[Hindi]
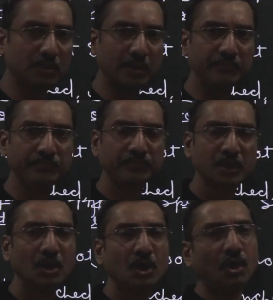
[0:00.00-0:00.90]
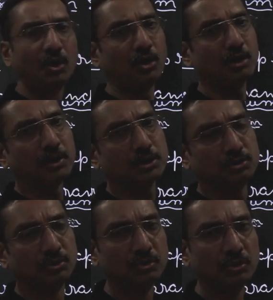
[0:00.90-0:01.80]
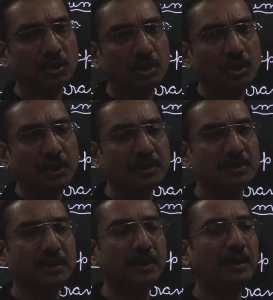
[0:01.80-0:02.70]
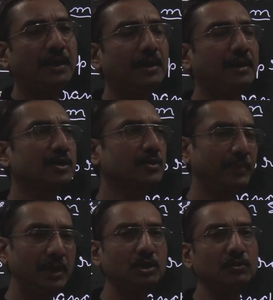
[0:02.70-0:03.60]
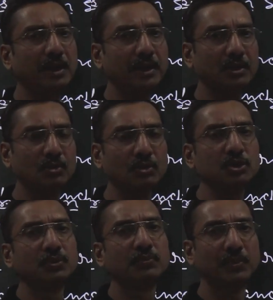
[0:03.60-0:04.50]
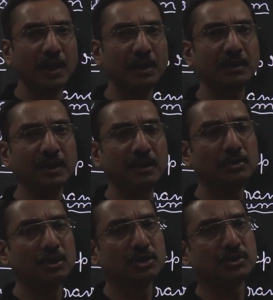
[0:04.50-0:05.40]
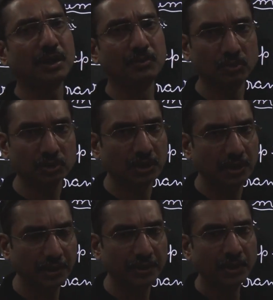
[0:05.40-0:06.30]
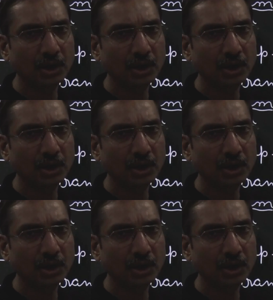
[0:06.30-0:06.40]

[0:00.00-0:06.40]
होगा और बच्चों इसके इसमें जो है कुछ प्लांट के जो स्टेम होते हैं